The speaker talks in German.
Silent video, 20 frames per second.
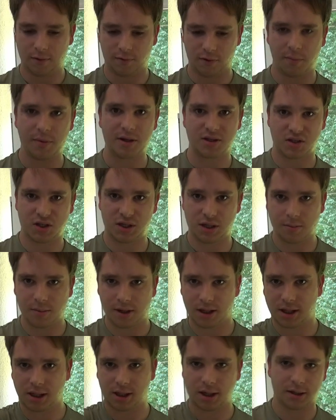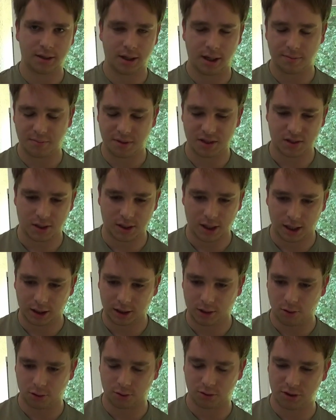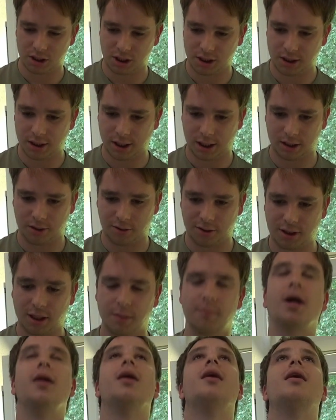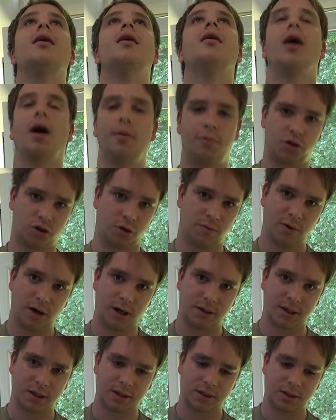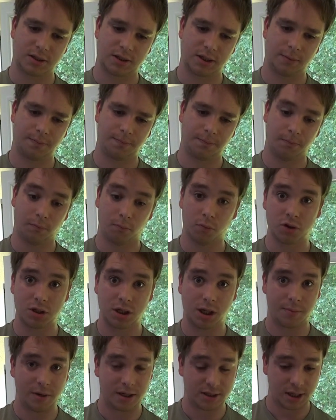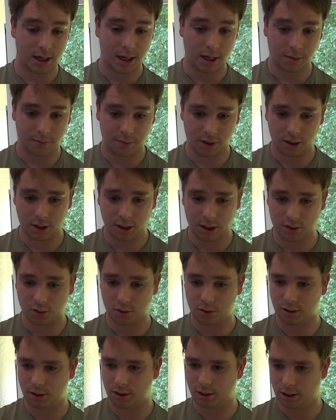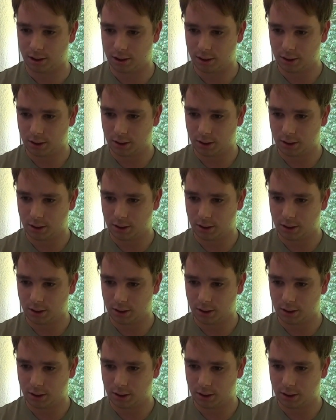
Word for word: wenn man sich hier mal den Kanal ein bisschen anguckt und die Lieder anhört, denkt man, habe ich schon woanders gesehen. Muss ich ja mal sagen, ne? Also, äh,